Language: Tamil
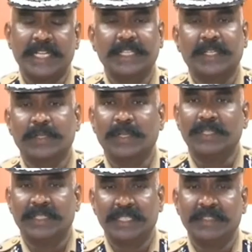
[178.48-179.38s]
எடுத்துட்டு இருக்கிறோம்
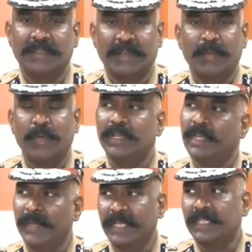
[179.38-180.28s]
அது விரைவில் முடியும்னு
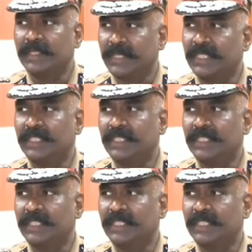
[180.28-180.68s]
நம்பிக்கை இருக்குது